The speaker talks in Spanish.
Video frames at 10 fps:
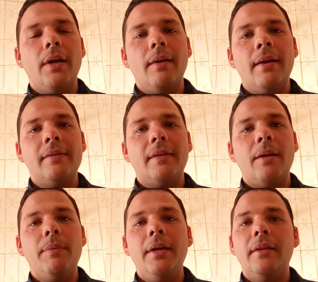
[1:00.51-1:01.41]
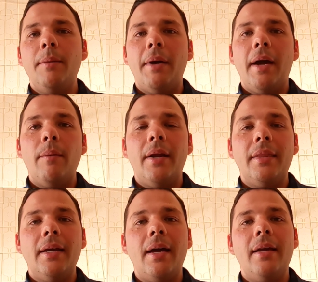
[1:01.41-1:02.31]
en, ser víctima, en hablar
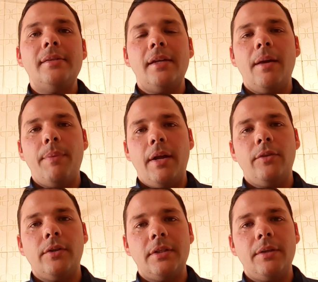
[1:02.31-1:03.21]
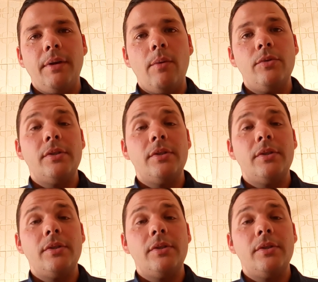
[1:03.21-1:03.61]
de carencia y esperando recibir